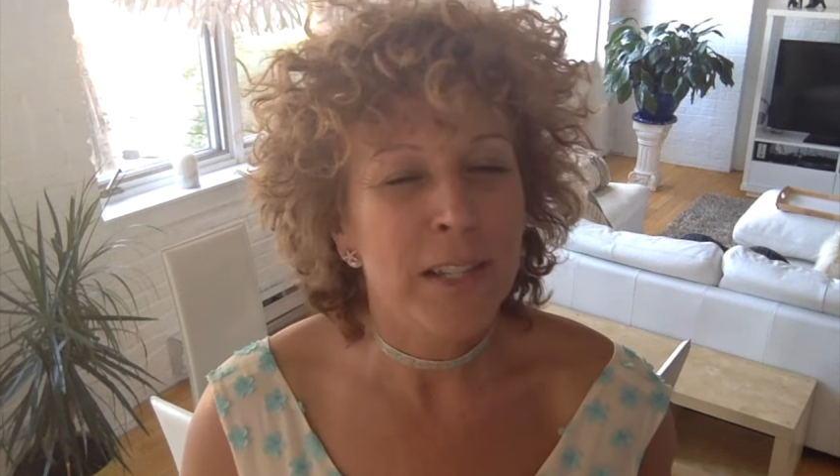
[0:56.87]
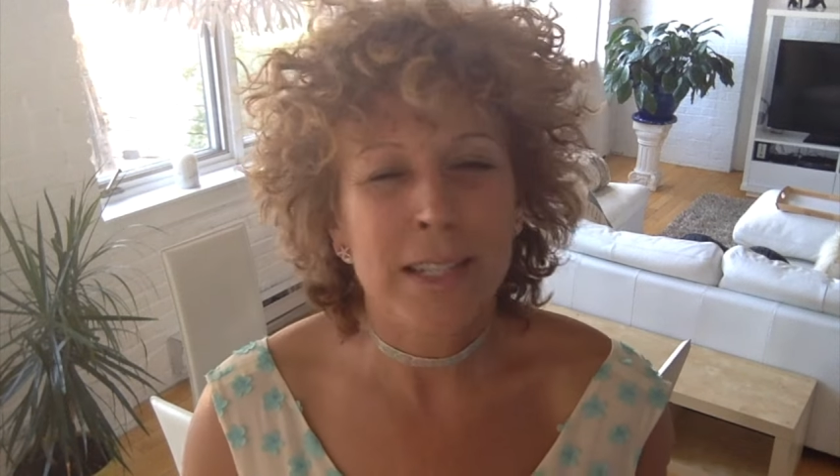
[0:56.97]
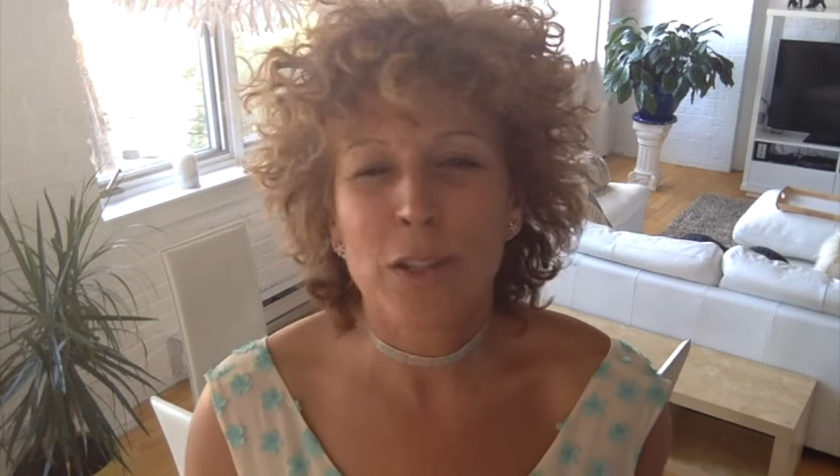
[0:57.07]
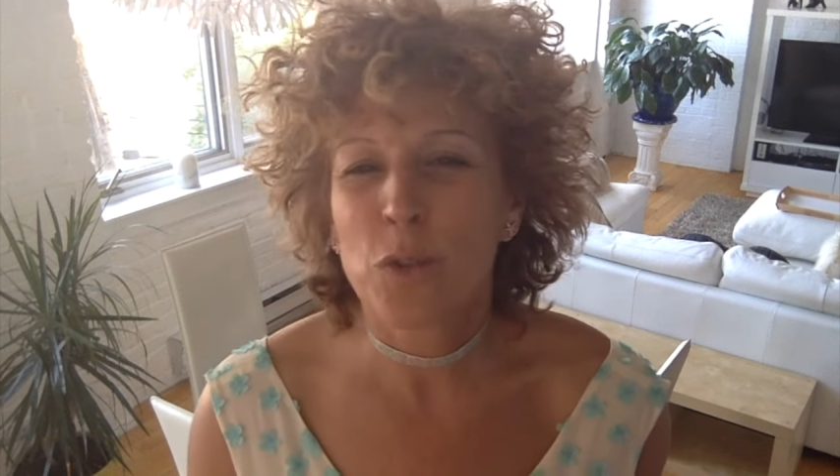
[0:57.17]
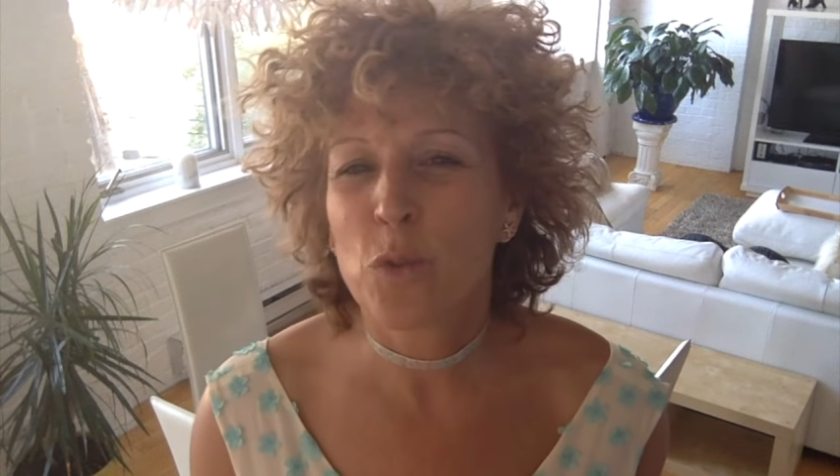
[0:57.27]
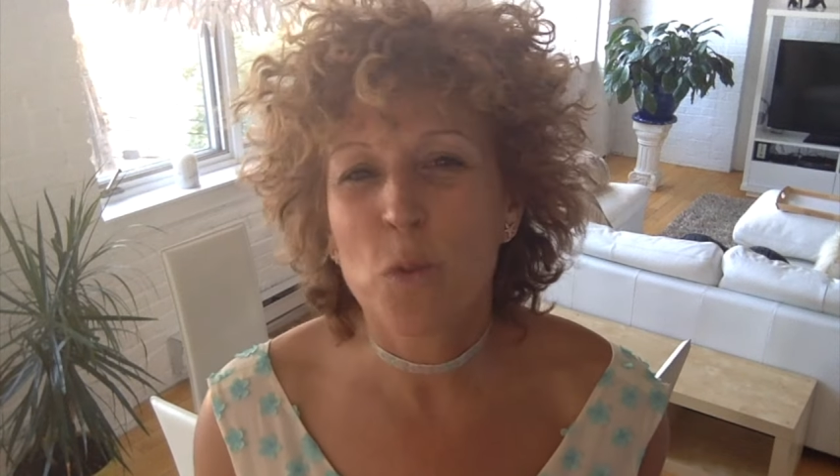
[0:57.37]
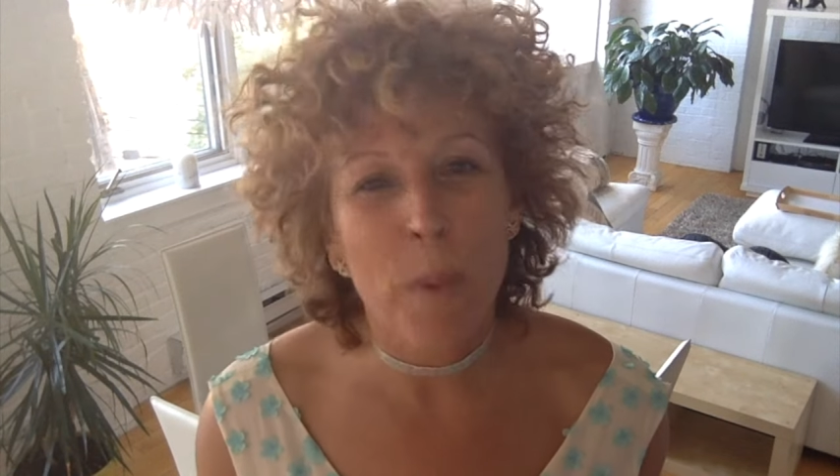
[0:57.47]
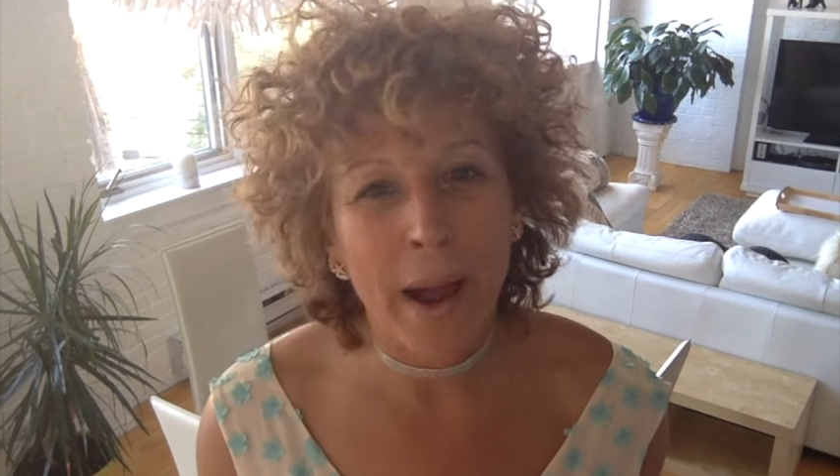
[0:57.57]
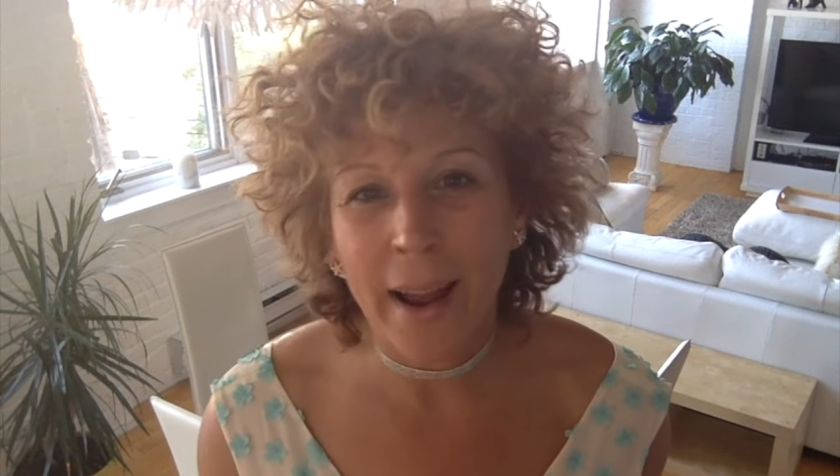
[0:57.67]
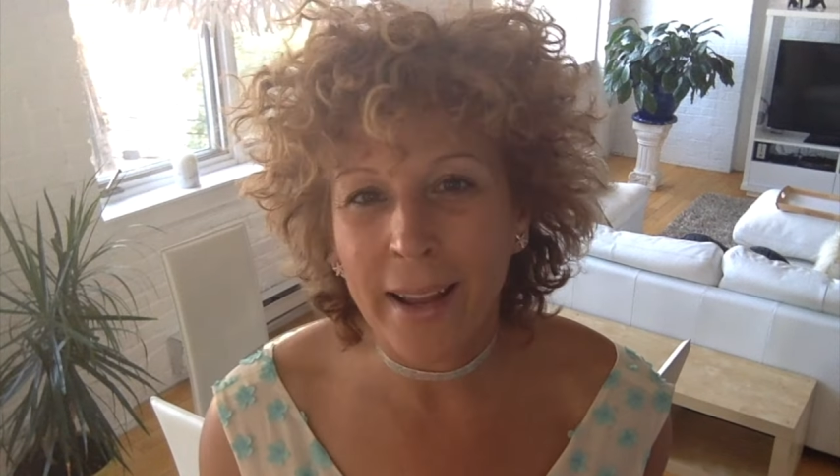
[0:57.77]
c'est
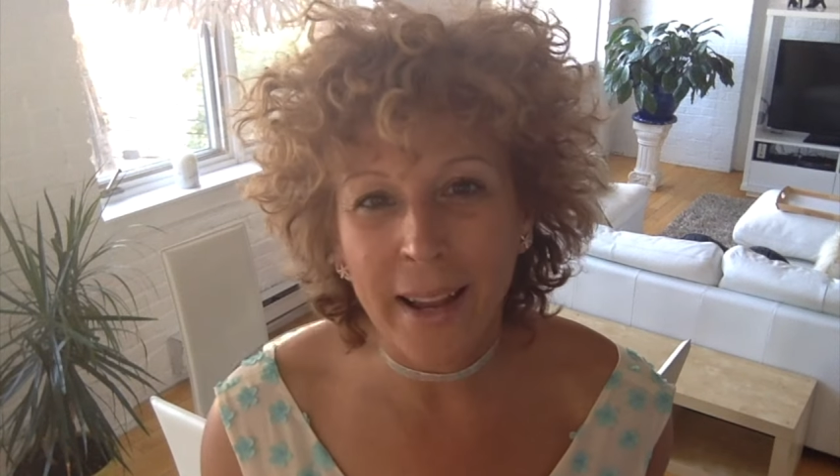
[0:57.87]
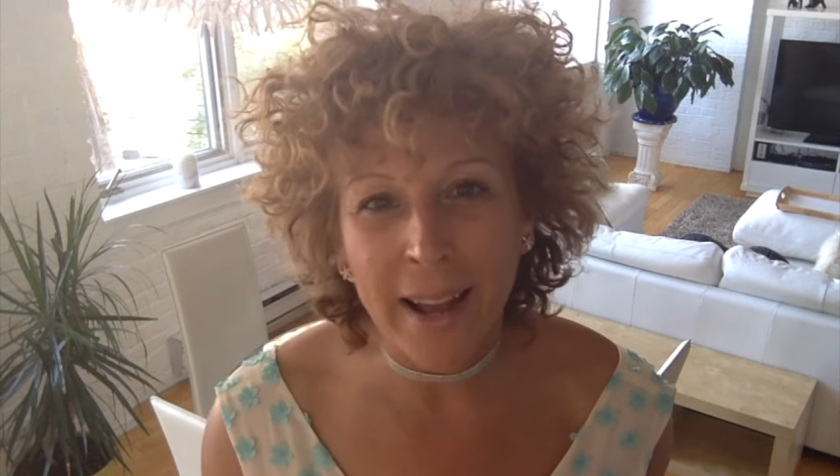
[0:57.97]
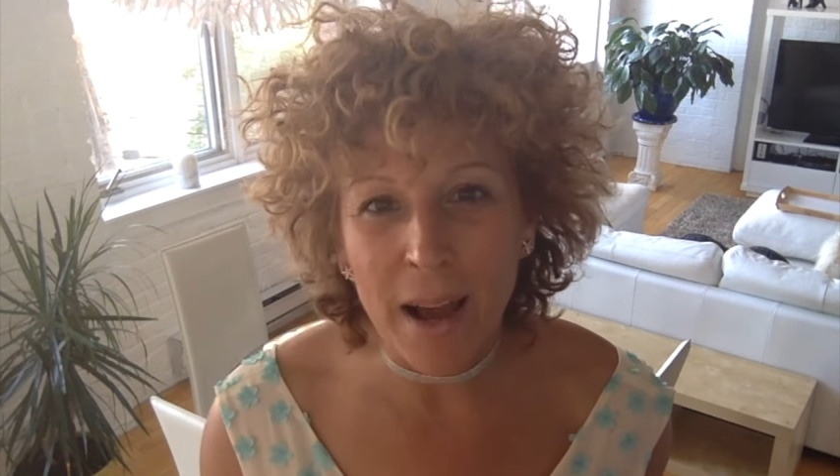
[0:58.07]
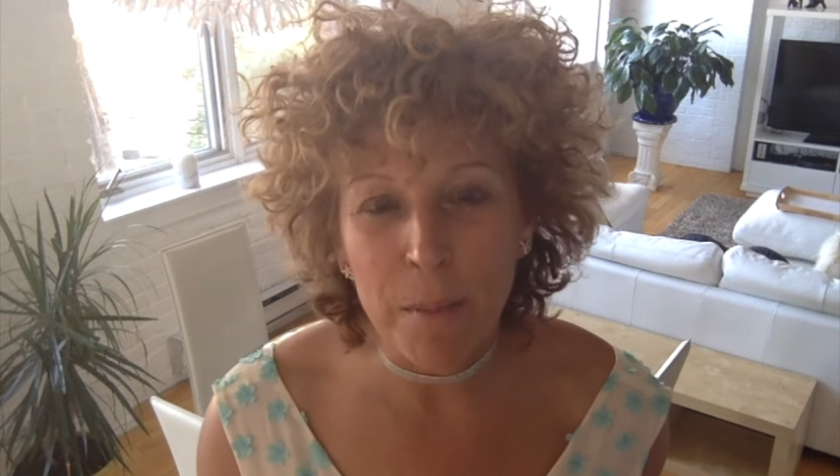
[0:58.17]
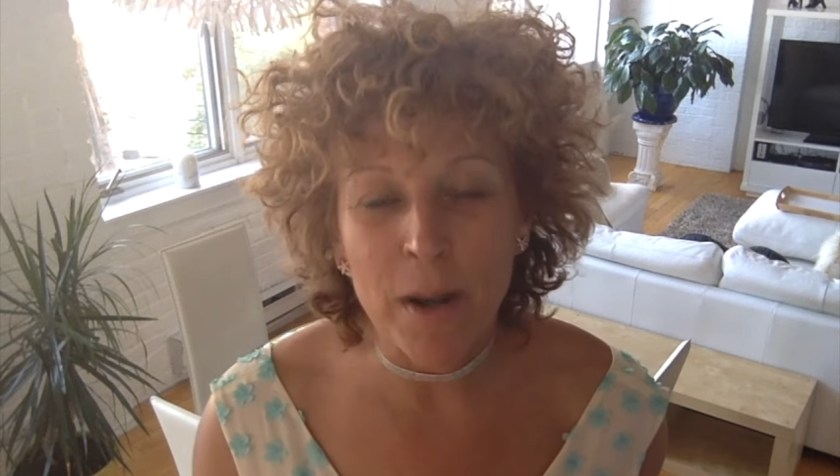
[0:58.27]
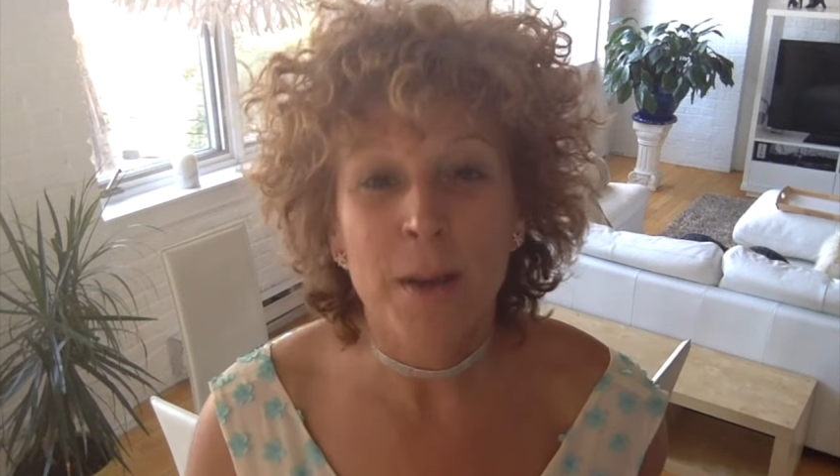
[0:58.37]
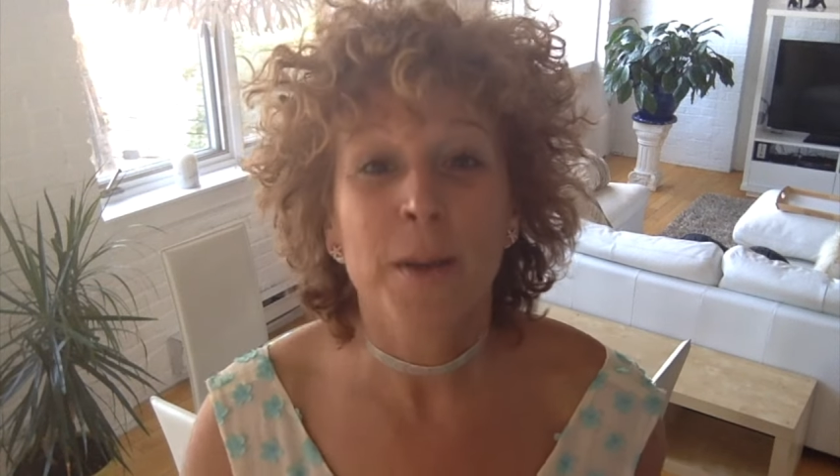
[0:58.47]
super agréable.